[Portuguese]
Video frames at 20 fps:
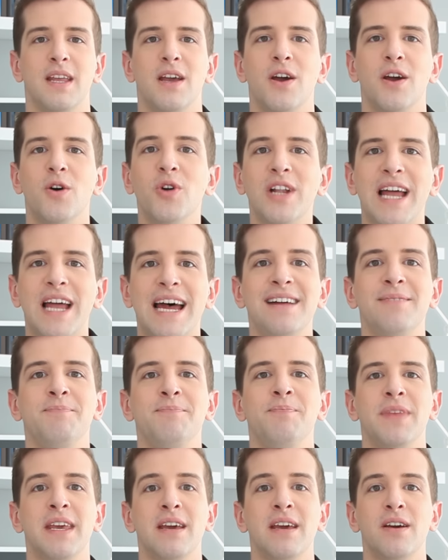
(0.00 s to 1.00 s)
Olá!
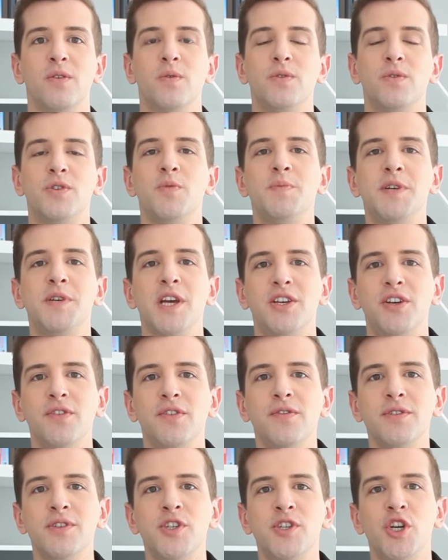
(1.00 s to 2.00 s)
Os
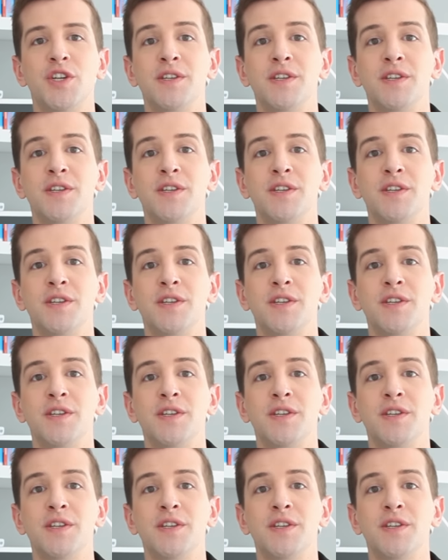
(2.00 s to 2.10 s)
Objetivos de